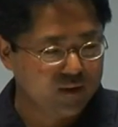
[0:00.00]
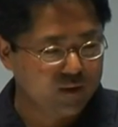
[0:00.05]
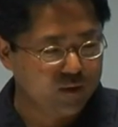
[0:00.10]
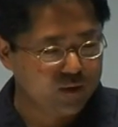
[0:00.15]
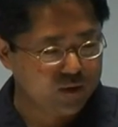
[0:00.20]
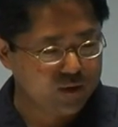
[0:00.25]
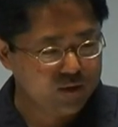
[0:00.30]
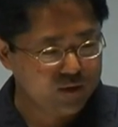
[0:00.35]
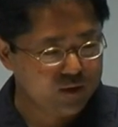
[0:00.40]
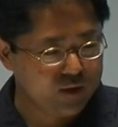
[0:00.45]

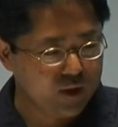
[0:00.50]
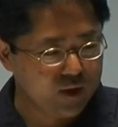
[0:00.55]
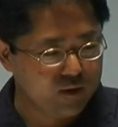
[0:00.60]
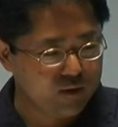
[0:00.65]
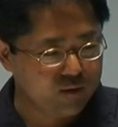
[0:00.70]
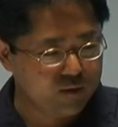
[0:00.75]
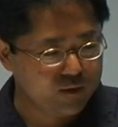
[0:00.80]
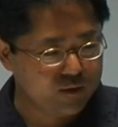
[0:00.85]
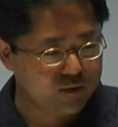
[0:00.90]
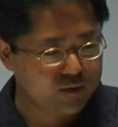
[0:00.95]
50
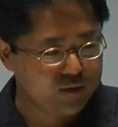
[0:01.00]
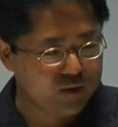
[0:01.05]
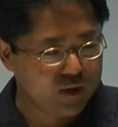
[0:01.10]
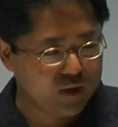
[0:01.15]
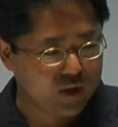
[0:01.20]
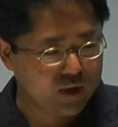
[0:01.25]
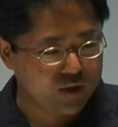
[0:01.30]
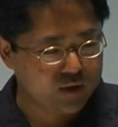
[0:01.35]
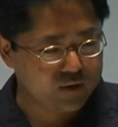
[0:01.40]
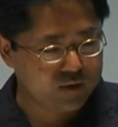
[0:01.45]
年60
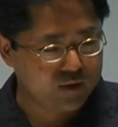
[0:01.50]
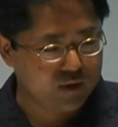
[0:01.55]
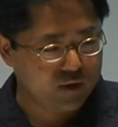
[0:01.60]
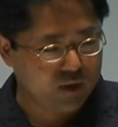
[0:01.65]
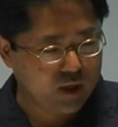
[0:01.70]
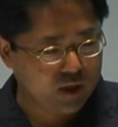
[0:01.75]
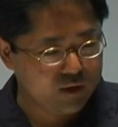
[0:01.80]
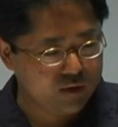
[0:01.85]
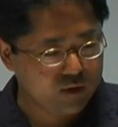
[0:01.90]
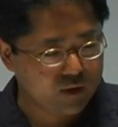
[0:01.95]
年70年
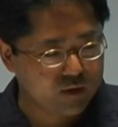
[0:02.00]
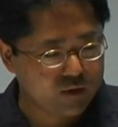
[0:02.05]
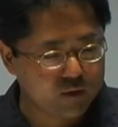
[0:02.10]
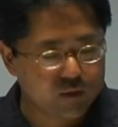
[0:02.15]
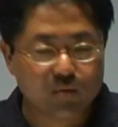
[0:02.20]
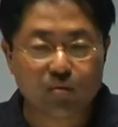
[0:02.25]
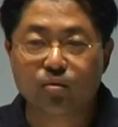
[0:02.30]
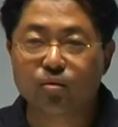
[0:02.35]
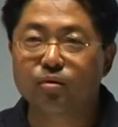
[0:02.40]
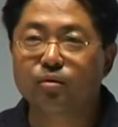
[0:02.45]

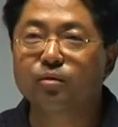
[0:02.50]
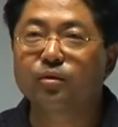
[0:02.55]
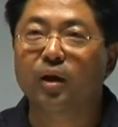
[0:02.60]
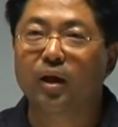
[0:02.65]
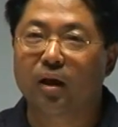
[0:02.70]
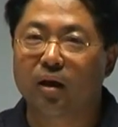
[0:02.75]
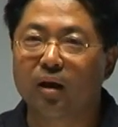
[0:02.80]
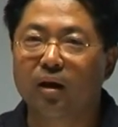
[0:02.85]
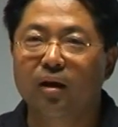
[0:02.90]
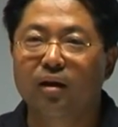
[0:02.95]
4クールぐ
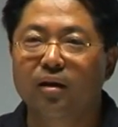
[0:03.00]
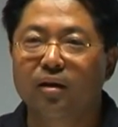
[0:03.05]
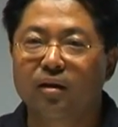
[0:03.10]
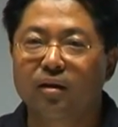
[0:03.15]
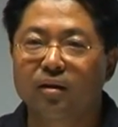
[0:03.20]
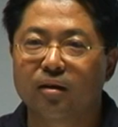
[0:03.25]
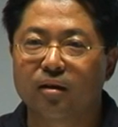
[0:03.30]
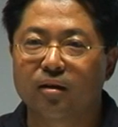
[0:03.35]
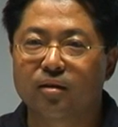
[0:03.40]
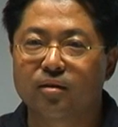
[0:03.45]
らいかな、
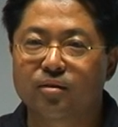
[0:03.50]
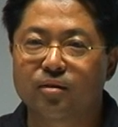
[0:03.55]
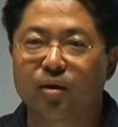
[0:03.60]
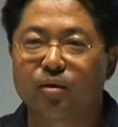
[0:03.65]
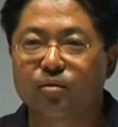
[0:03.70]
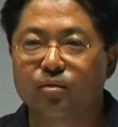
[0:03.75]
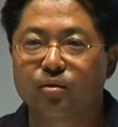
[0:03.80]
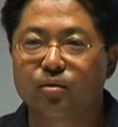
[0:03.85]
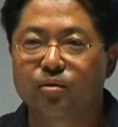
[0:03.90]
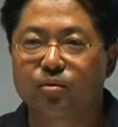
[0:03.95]
えー、して
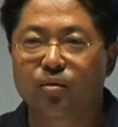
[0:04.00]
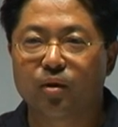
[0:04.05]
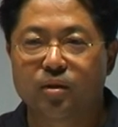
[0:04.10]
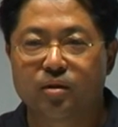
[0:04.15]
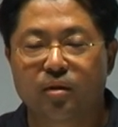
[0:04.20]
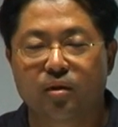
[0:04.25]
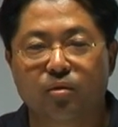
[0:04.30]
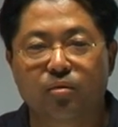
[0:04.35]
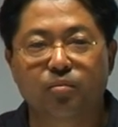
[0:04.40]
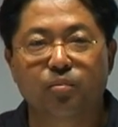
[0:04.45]
る人た
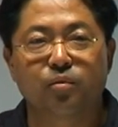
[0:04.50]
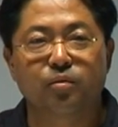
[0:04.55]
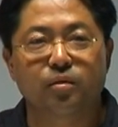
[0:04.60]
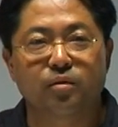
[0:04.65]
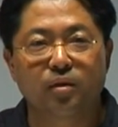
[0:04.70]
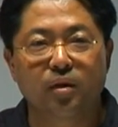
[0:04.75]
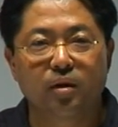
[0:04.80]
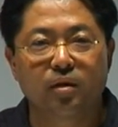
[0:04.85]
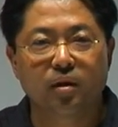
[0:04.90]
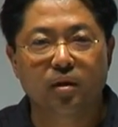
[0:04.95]
ちだと思うんですね。